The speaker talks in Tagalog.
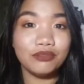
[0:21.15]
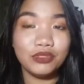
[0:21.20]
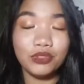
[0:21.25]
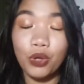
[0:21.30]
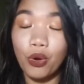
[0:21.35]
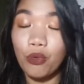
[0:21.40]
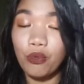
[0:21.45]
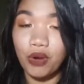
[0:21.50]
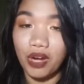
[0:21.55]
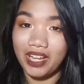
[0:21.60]

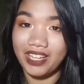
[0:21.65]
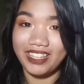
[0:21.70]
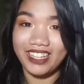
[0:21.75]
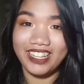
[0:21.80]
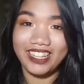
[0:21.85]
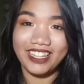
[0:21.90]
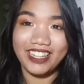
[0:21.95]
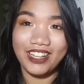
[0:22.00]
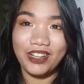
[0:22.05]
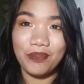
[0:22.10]
No one.
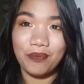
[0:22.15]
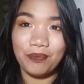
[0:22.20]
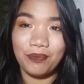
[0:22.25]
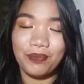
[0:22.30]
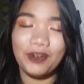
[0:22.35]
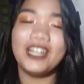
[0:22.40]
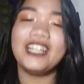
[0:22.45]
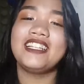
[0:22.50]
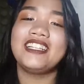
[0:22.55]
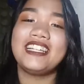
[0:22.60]

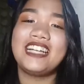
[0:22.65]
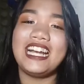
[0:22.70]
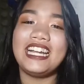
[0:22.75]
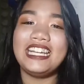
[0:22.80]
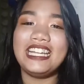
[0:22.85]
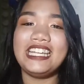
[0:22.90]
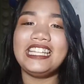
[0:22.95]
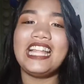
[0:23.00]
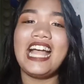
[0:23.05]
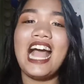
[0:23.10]
But
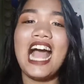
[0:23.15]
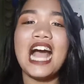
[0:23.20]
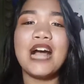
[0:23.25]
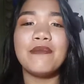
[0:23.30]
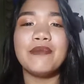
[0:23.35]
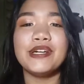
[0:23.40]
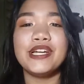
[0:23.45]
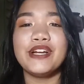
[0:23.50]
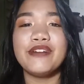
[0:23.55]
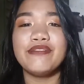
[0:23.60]
kanina,
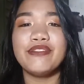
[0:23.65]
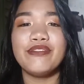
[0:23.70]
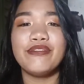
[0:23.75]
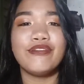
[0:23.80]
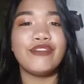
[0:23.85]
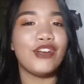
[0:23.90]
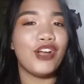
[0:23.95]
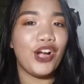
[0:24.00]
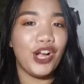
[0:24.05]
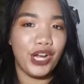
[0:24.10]
habang
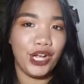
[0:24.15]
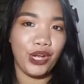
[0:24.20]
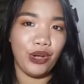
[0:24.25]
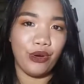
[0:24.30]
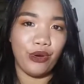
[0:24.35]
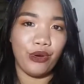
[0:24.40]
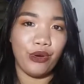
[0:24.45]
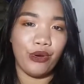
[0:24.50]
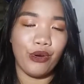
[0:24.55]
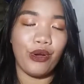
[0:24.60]
nag-vlog
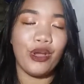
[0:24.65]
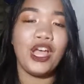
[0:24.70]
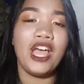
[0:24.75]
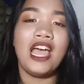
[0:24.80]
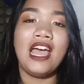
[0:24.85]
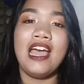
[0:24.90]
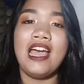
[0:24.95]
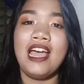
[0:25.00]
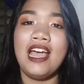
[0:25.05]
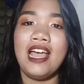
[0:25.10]
ako,
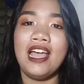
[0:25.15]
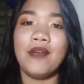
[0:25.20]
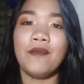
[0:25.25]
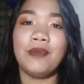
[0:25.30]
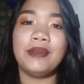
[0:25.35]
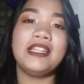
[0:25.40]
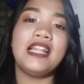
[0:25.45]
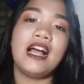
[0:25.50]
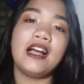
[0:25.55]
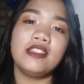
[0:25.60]

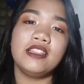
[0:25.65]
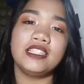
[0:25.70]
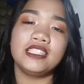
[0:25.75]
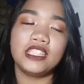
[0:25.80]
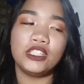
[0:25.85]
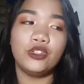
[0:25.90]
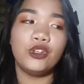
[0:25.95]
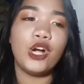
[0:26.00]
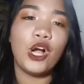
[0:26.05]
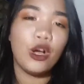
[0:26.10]

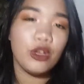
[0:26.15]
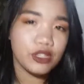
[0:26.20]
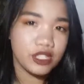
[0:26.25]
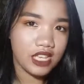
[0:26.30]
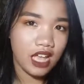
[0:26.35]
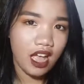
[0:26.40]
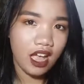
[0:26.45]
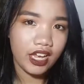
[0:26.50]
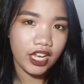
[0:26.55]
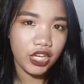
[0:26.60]
nagtanong ako
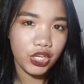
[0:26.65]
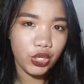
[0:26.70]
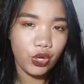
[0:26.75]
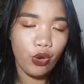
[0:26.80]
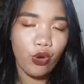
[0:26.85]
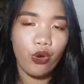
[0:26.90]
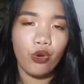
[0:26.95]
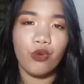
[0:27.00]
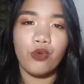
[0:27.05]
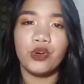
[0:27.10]
sa
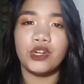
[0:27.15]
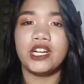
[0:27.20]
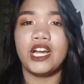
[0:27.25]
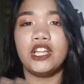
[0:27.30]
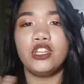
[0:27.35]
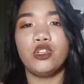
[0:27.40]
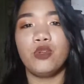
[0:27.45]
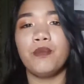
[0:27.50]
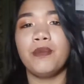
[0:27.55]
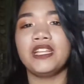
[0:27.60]
inyo kung
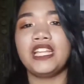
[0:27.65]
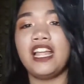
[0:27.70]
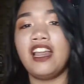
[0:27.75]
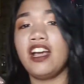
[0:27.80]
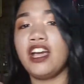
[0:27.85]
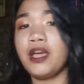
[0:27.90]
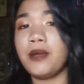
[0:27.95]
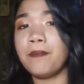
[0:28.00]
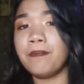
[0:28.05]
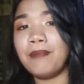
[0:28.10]
ganun ba
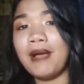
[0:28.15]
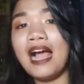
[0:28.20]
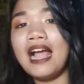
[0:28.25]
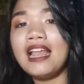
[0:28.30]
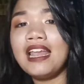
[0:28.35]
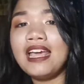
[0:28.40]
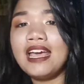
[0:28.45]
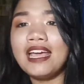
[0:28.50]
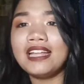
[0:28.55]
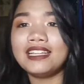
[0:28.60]
talaga yung
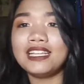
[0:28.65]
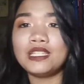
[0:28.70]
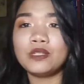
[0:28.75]
palette.